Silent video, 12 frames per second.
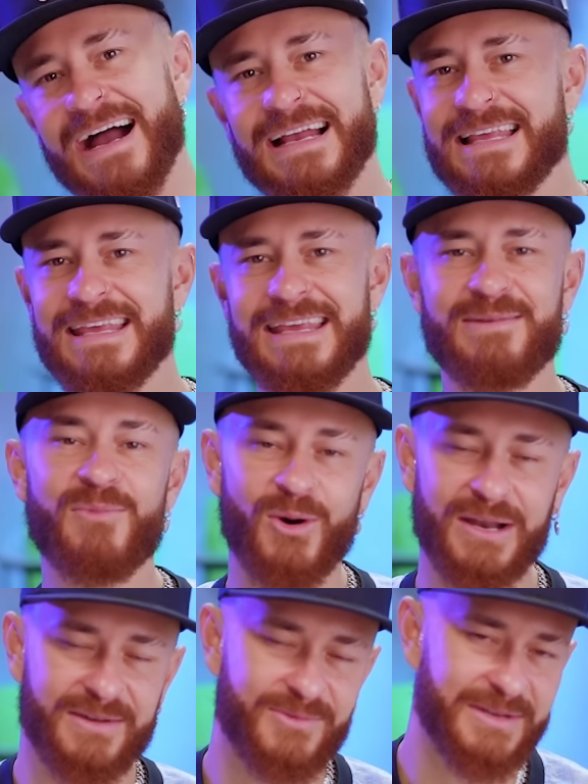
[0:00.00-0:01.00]
aqui aqui em
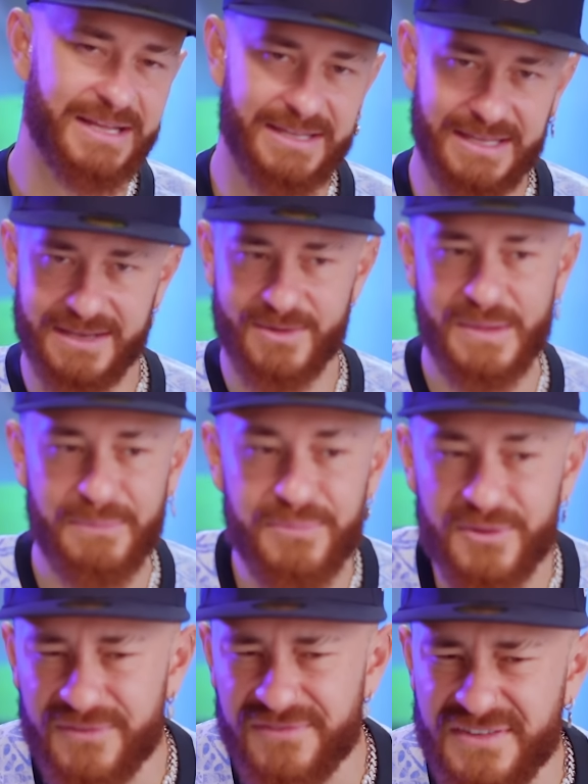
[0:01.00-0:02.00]
Mônaco, né? Que é uma
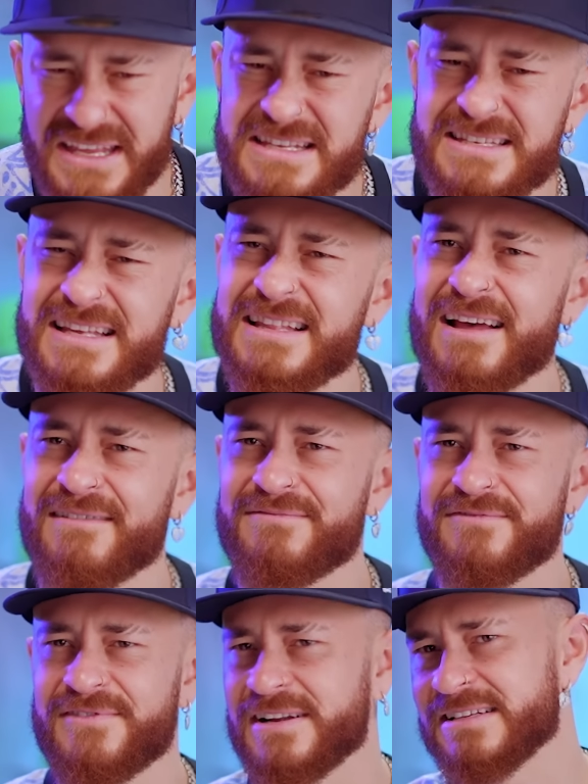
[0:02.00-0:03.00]
província da
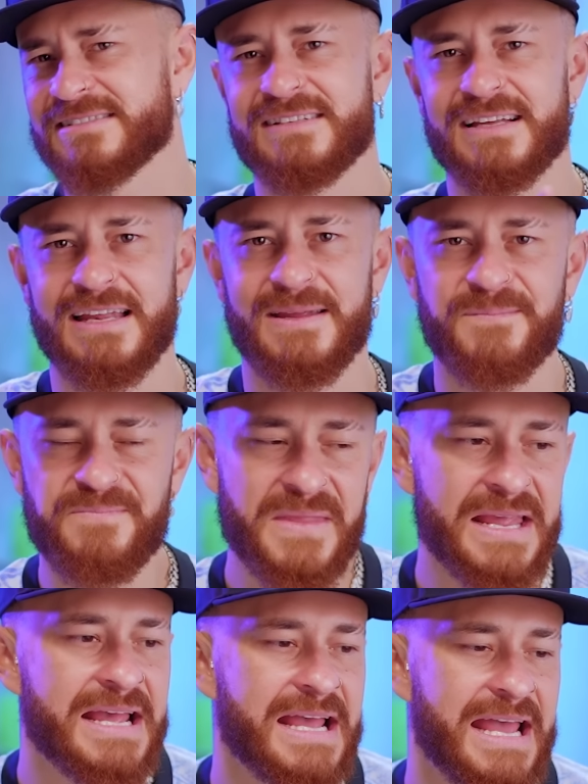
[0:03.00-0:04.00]
França ali.
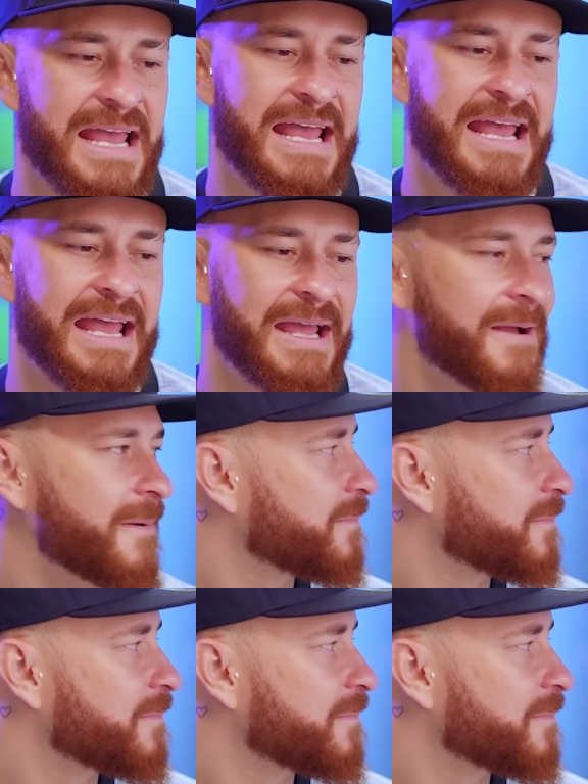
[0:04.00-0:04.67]
É.